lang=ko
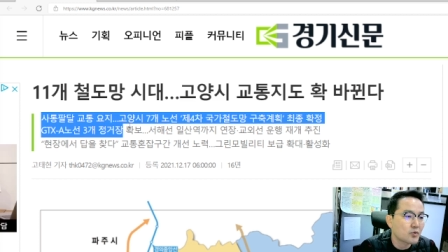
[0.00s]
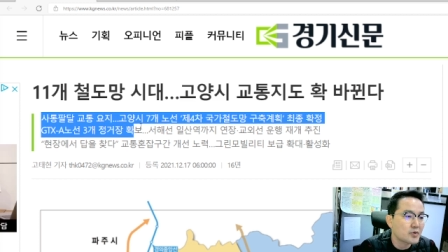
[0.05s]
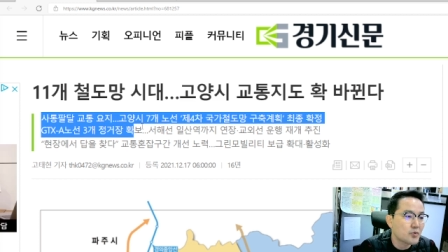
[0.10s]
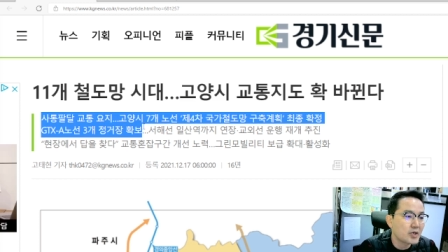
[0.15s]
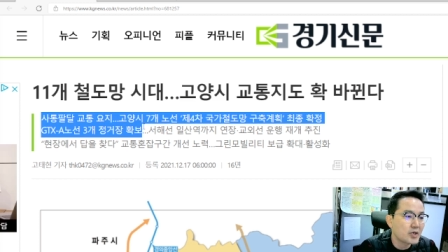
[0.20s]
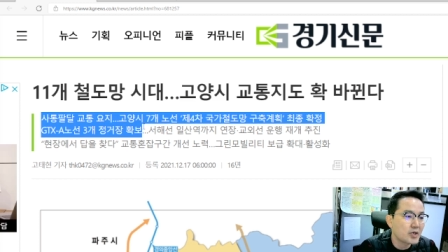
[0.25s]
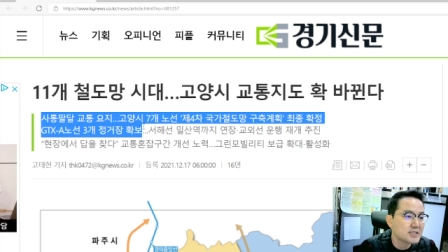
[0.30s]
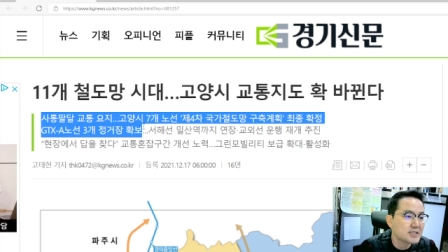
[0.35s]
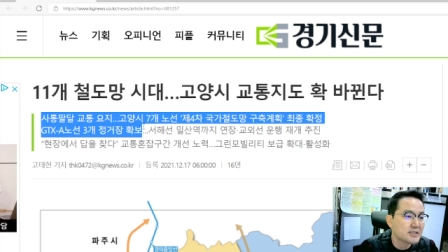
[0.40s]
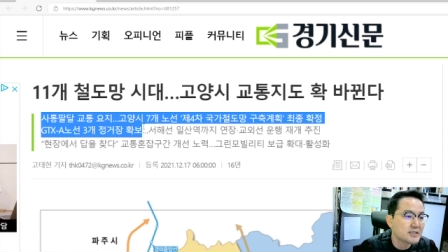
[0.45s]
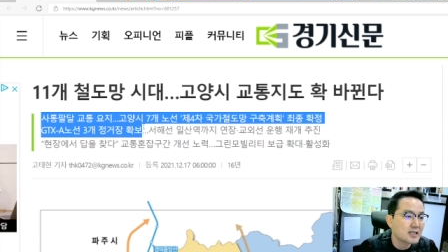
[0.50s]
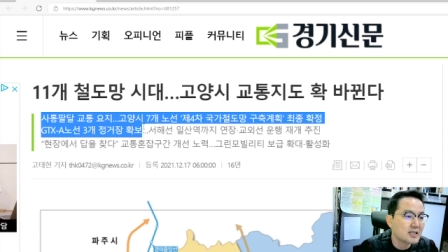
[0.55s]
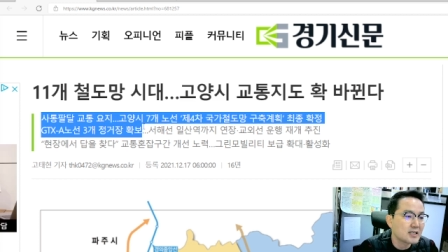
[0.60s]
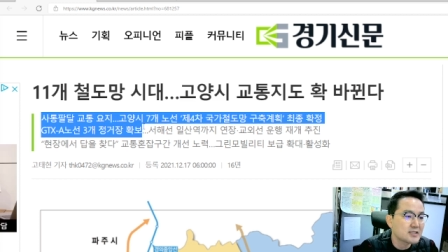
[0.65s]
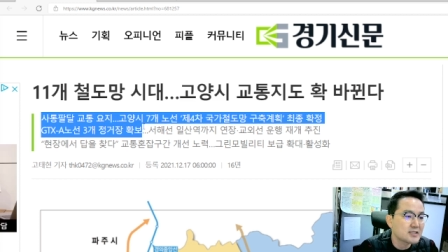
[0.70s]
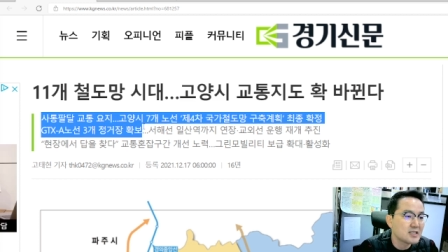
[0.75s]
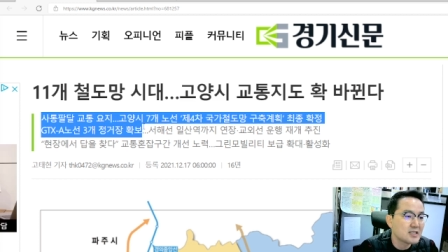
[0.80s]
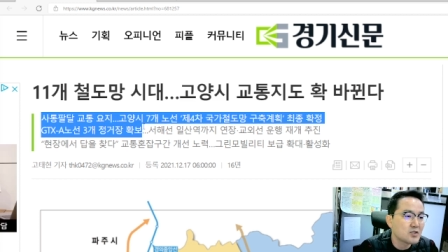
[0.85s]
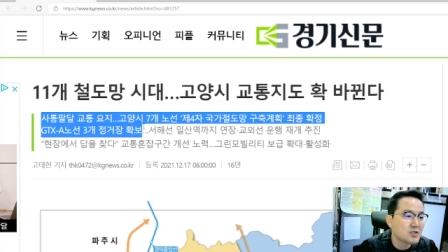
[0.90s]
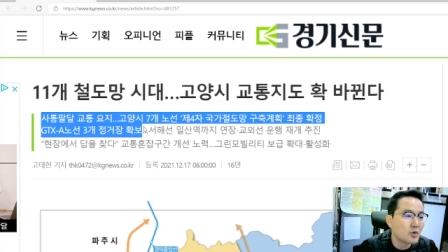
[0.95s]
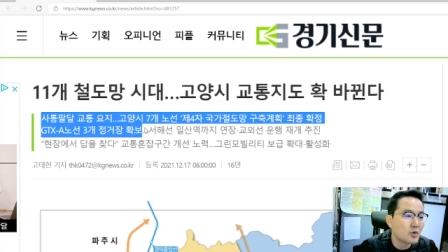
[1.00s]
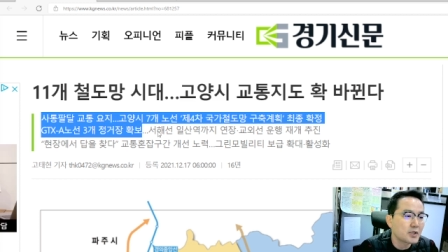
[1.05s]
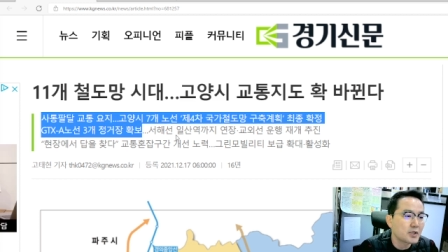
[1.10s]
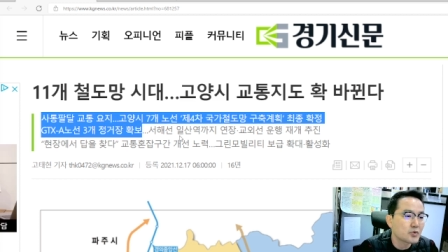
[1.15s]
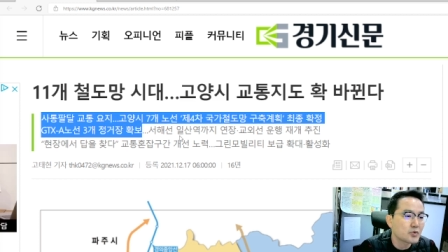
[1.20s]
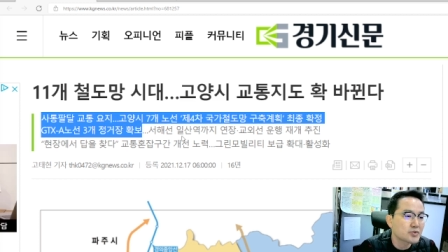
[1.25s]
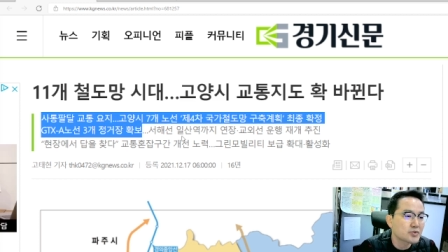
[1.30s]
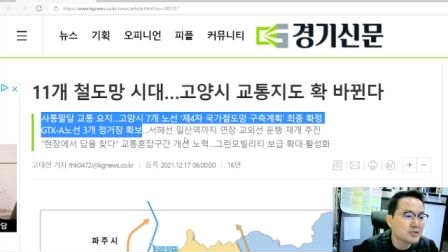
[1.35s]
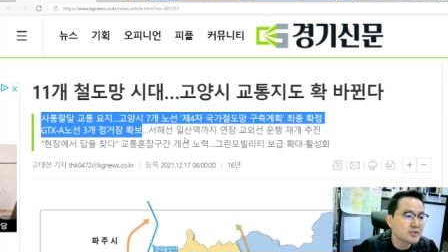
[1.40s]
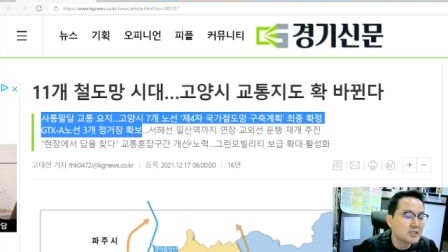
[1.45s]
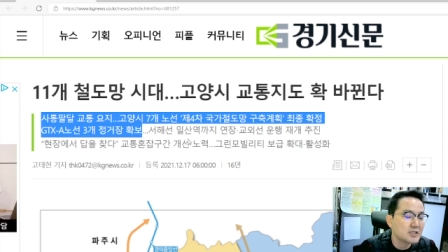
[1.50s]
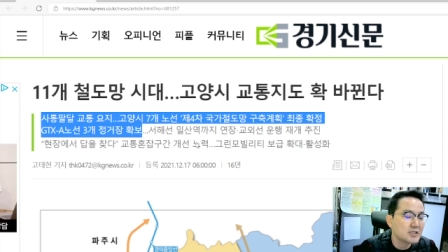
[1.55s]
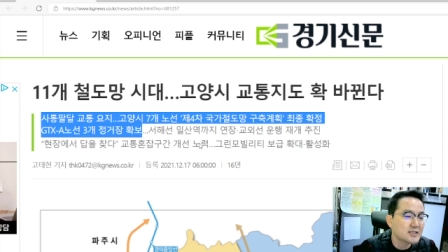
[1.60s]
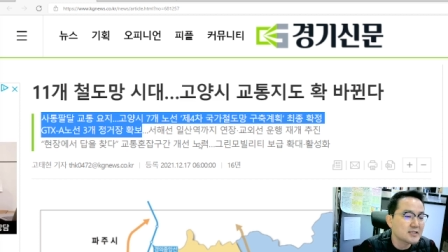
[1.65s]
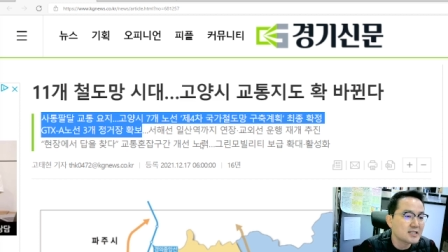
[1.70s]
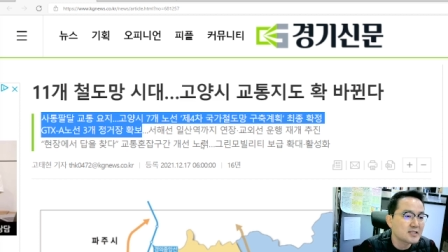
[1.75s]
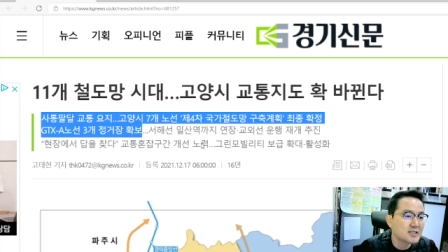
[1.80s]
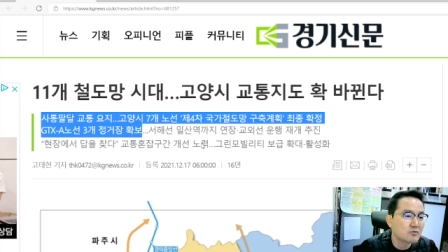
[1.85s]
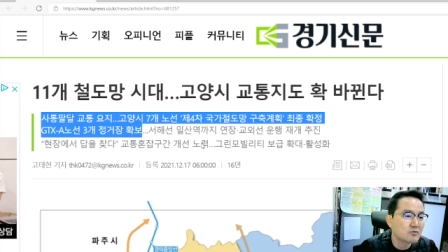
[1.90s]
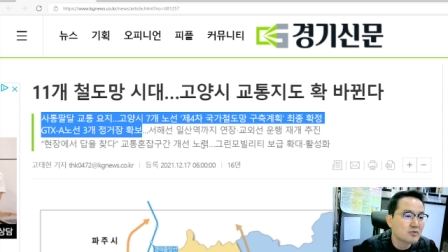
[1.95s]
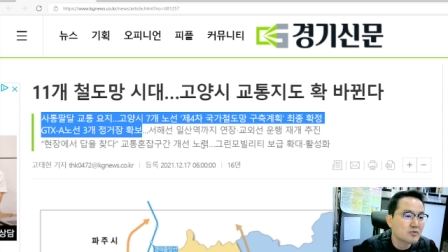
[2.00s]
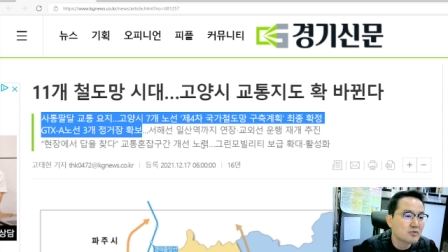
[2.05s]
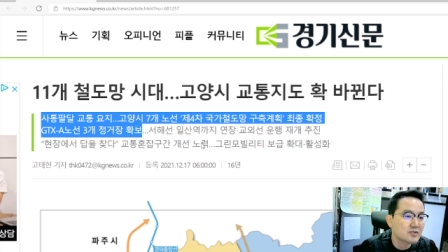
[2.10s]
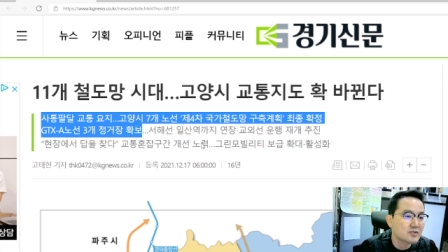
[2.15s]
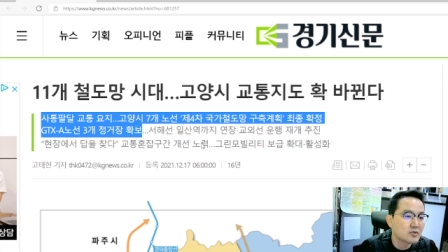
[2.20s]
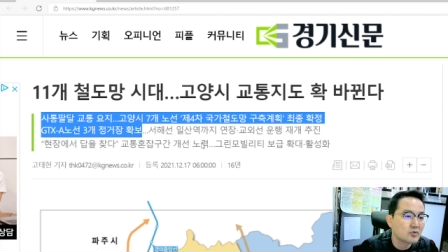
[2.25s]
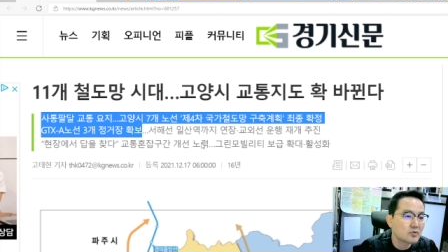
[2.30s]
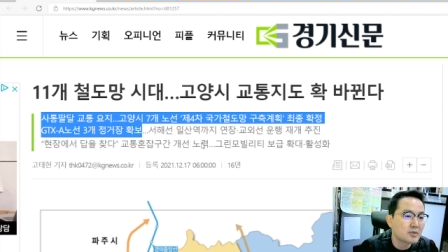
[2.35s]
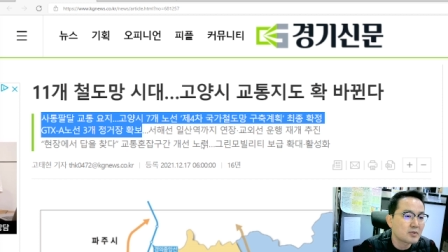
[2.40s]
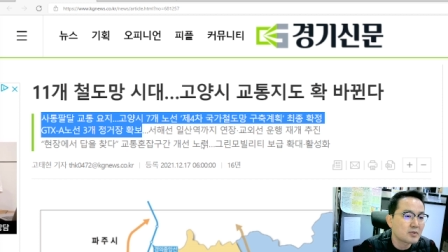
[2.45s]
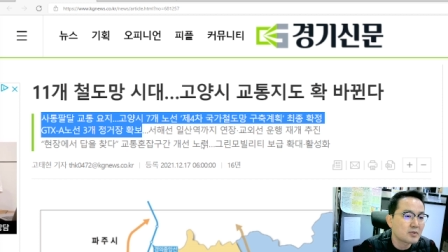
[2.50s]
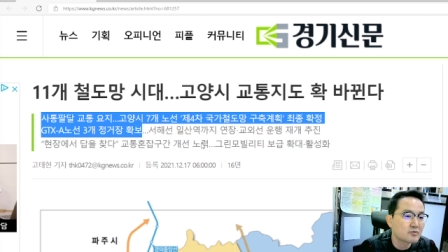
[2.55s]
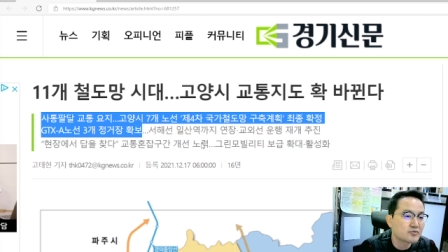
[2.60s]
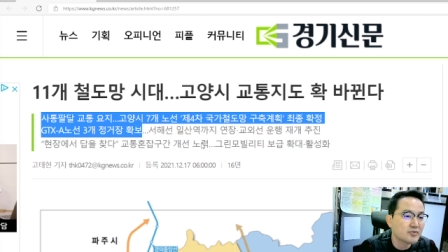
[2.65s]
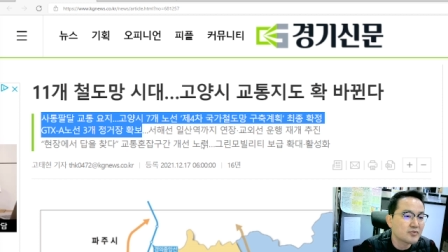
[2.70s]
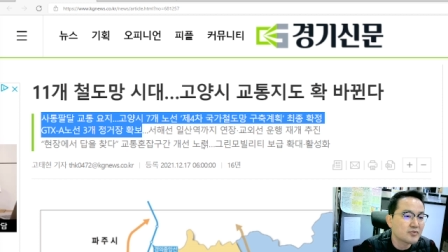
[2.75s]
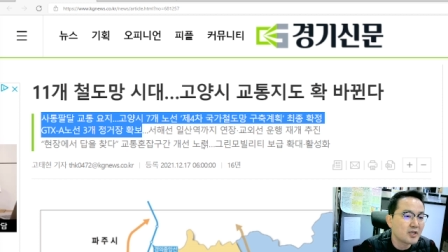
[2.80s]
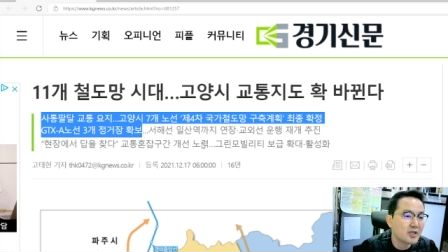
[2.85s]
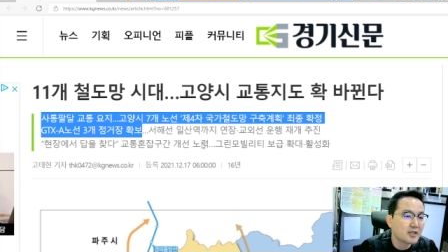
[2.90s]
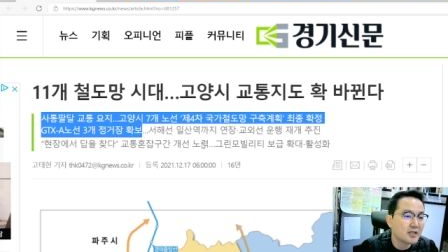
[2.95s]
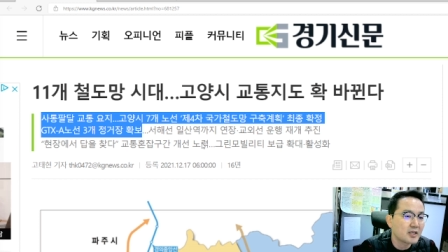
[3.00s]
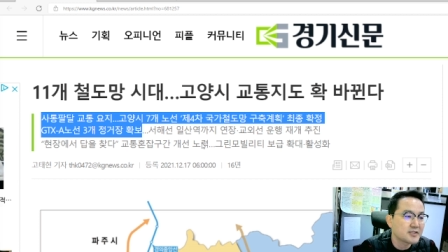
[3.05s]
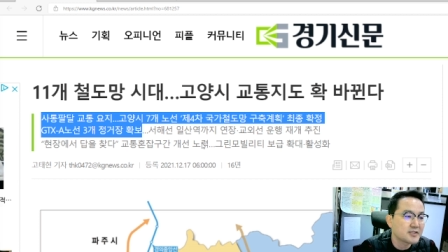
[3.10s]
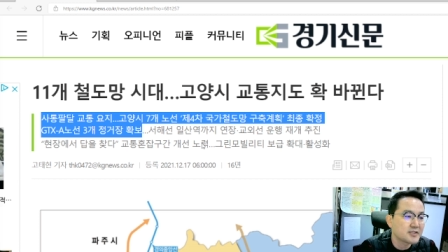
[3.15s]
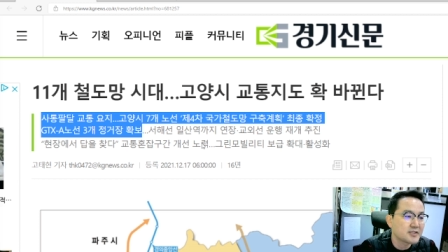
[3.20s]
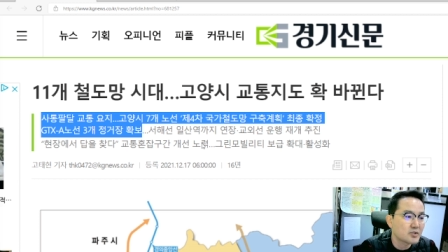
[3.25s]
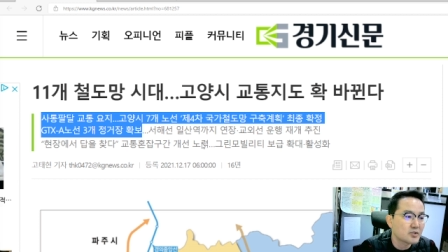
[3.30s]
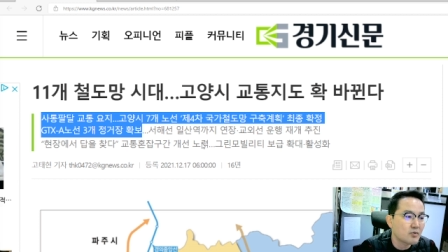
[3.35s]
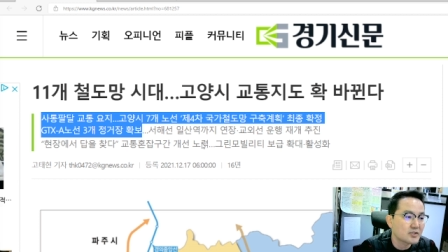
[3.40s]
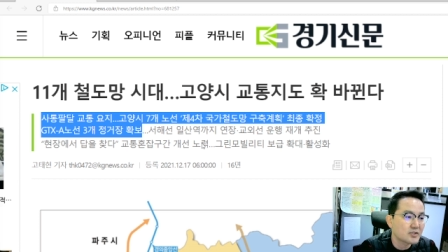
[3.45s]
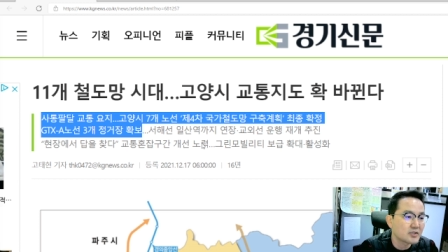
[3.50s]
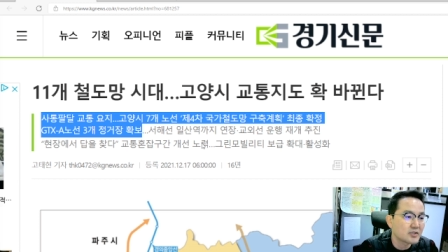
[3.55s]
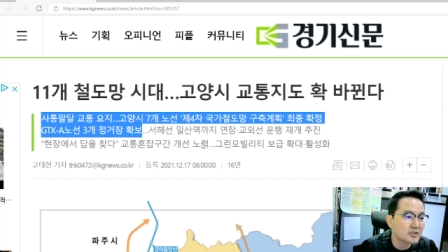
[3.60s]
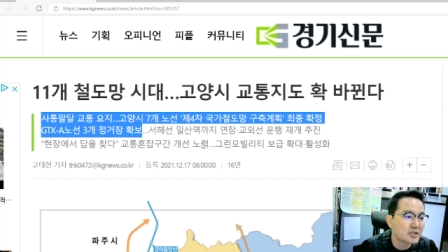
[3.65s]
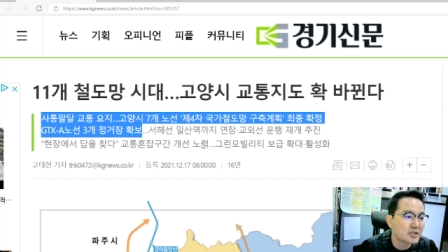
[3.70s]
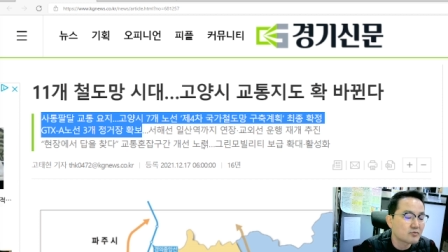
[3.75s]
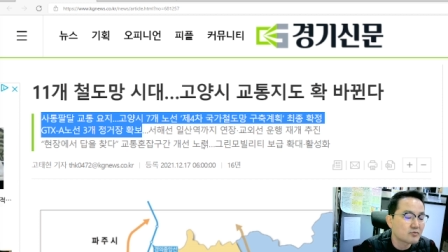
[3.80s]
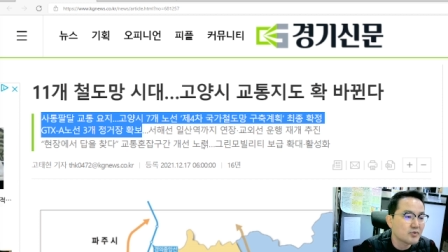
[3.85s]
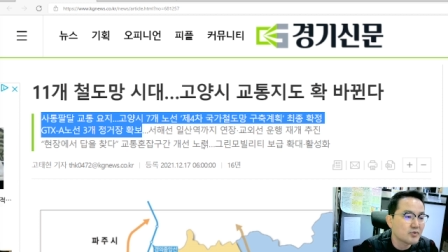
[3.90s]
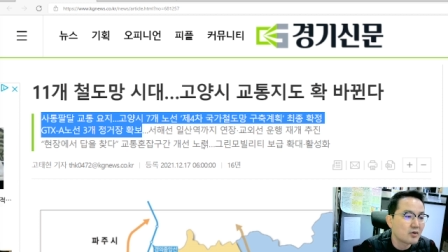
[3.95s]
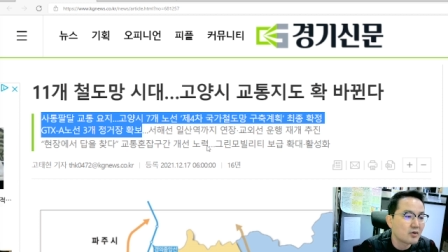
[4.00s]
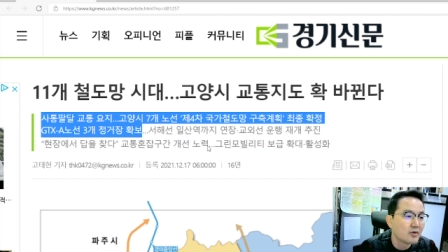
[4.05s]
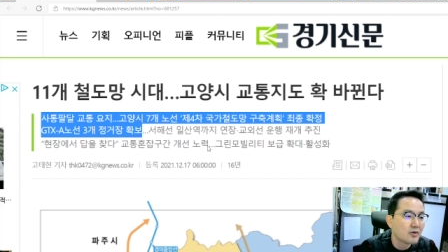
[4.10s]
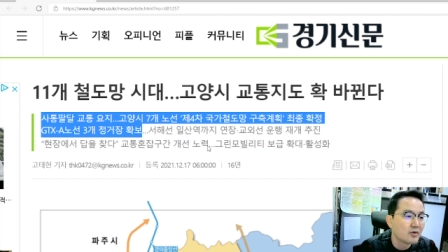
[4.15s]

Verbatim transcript: 고양시가 7개 노선이 4차 국가 철도망 구축 계획에 최종 확정됐고요.